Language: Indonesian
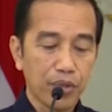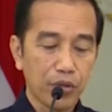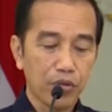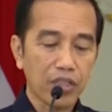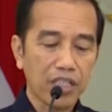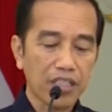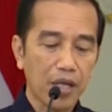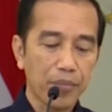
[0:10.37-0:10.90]

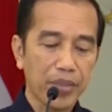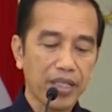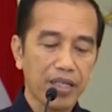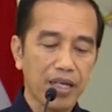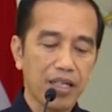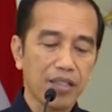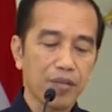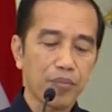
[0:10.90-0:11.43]
Perlu saya
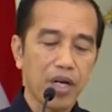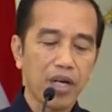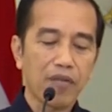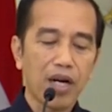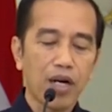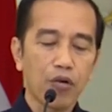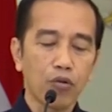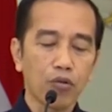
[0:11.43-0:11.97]
sampaikan
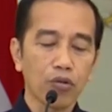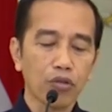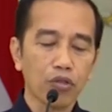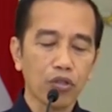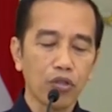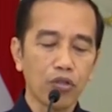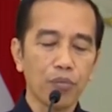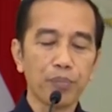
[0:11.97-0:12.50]
bahwa
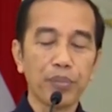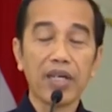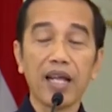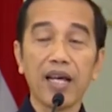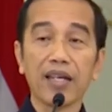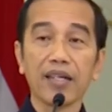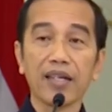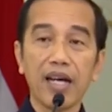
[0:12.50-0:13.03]
untuk
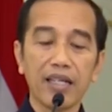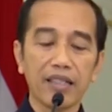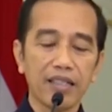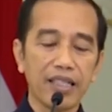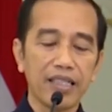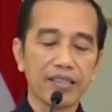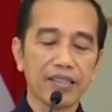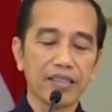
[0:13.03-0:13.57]

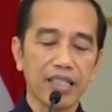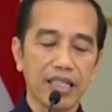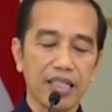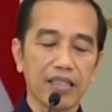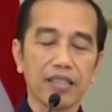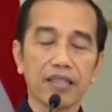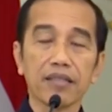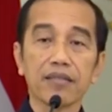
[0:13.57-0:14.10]
pelanggan
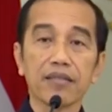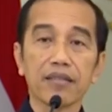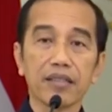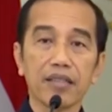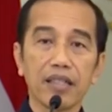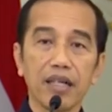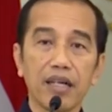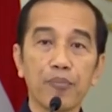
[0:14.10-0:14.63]
listrik
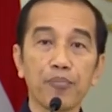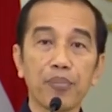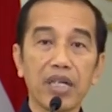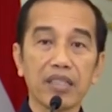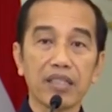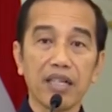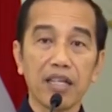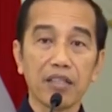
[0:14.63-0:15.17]

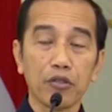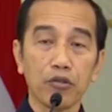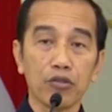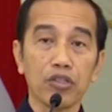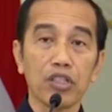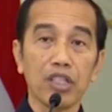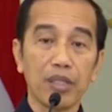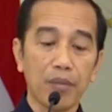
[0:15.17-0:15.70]

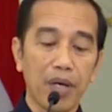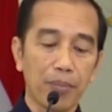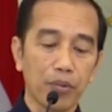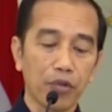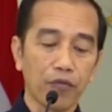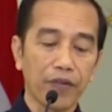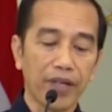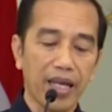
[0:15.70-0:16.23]
450
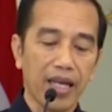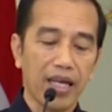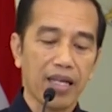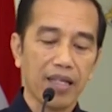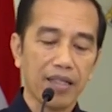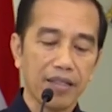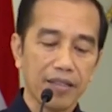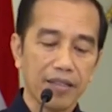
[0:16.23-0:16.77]
VA